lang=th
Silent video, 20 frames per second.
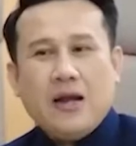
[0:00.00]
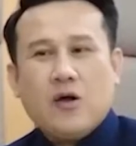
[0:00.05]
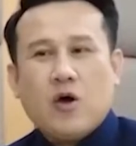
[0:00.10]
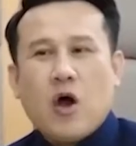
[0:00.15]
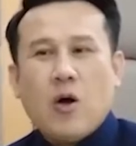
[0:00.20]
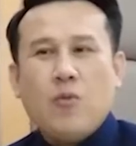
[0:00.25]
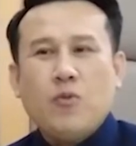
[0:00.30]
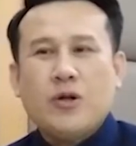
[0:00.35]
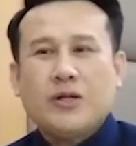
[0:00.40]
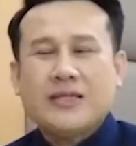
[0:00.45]
หรือ
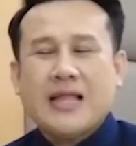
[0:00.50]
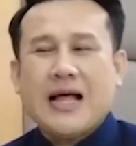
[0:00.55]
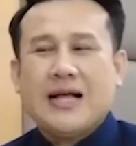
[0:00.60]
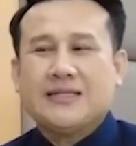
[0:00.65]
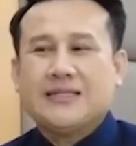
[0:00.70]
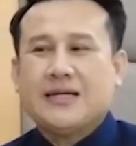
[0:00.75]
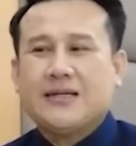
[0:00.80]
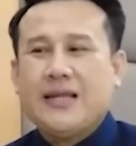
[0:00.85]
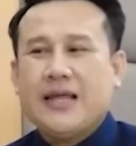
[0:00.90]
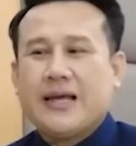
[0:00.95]
ข้อมูลต่า
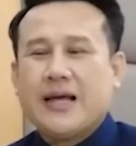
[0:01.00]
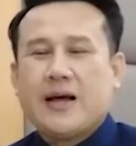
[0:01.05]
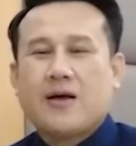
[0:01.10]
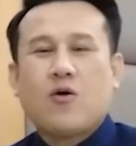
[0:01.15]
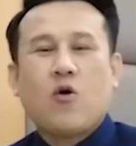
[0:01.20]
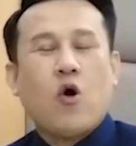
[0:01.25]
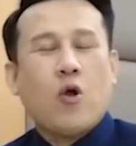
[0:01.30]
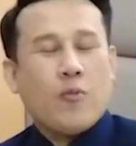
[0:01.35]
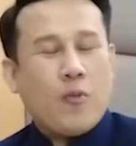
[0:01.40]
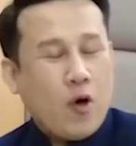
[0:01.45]
งๆจากเด็ก
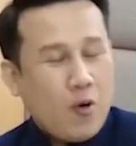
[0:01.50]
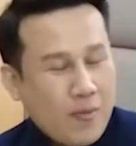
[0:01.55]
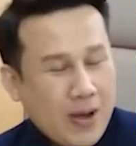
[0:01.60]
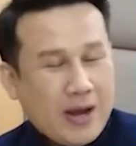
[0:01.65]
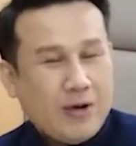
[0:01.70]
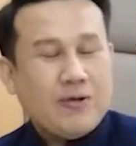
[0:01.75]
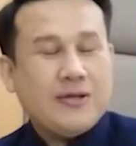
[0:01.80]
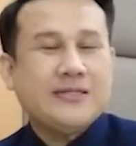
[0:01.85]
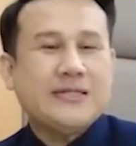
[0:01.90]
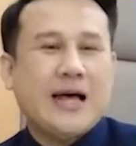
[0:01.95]
ก่อนพ่อแม่
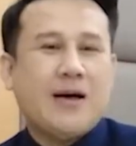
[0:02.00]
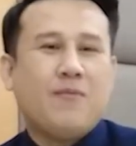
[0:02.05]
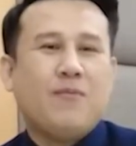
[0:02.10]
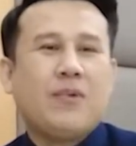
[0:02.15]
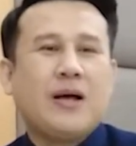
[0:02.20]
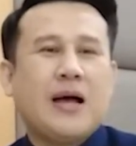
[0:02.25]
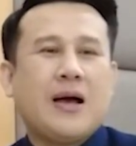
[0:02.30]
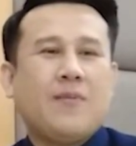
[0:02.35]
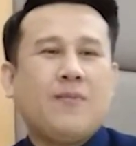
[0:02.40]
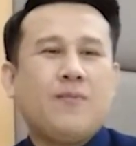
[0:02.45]
ด้วย
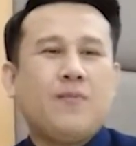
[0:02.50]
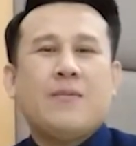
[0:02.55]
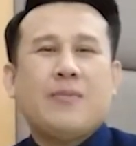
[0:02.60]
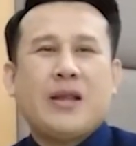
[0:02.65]
ซ้ำครับ